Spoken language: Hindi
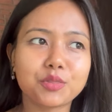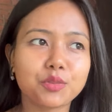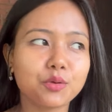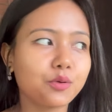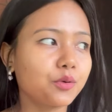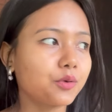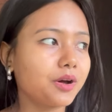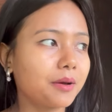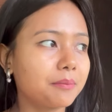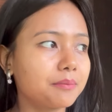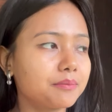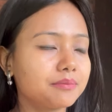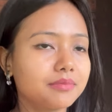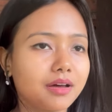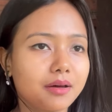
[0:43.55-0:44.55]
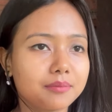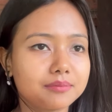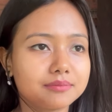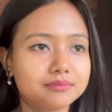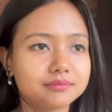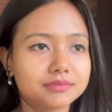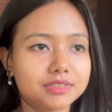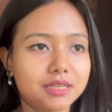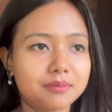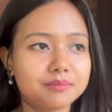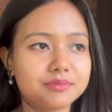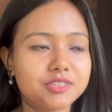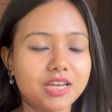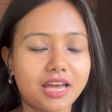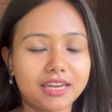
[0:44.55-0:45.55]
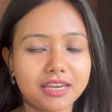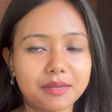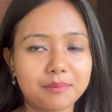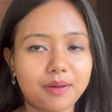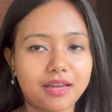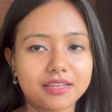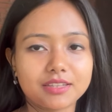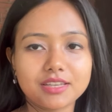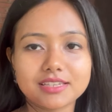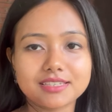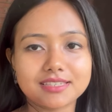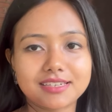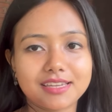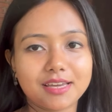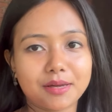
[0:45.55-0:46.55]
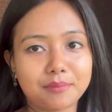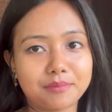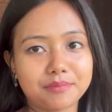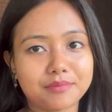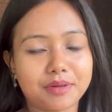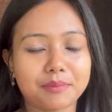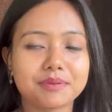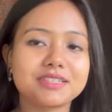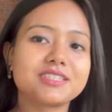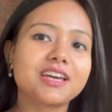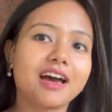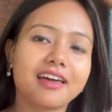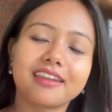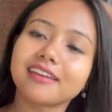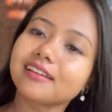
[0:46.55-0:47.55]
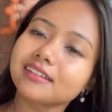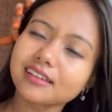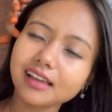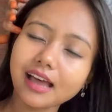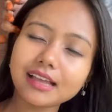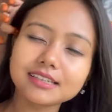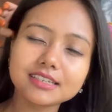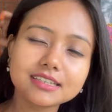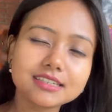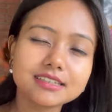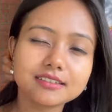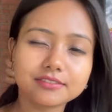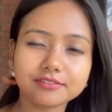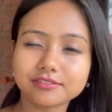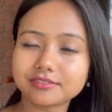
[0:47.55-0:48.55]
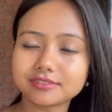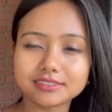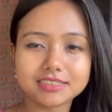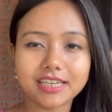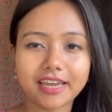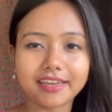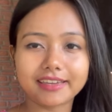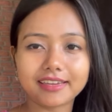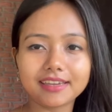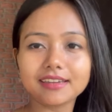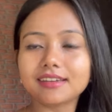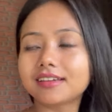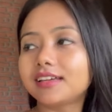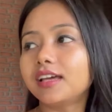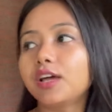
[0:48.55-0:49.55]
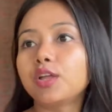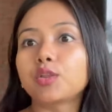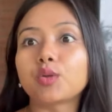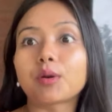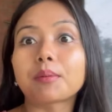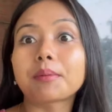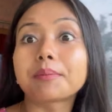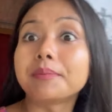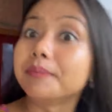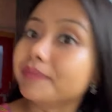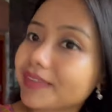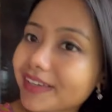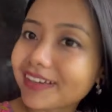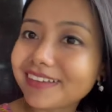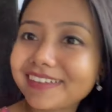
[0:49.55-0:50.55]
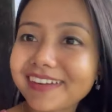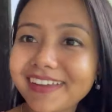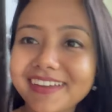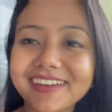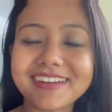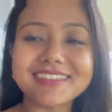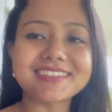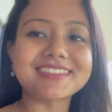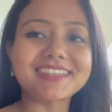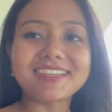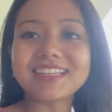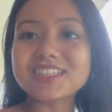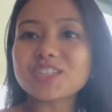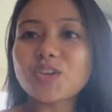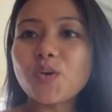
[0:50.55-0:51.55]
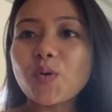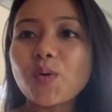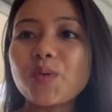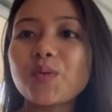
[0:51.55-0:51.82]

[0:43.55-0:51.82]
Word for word: तो हम हम तब जा नहीं पाए थे इसलिए हम अभी जा आज ही जाएंगे तो हम निकल रहे हैं घर से लेट्स गो